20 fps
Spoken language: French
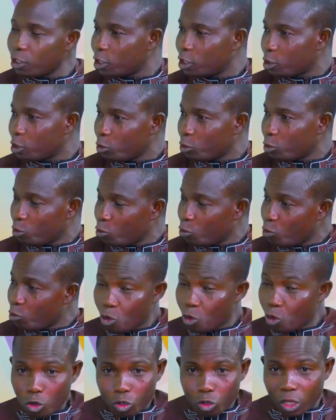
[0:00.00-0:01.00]
Dites-nous,
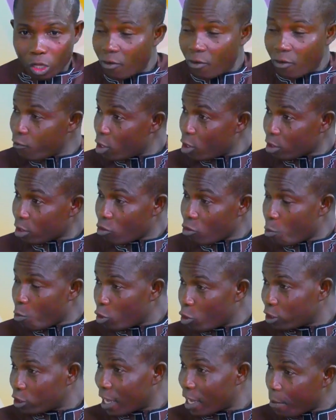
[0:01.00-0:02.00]
dans votre
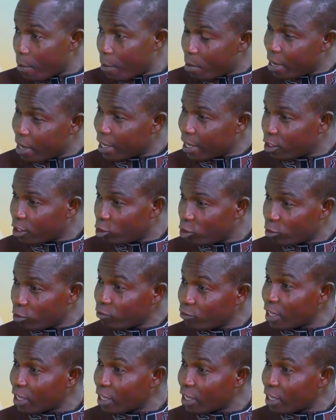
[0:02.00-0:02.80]
réponse à la première question,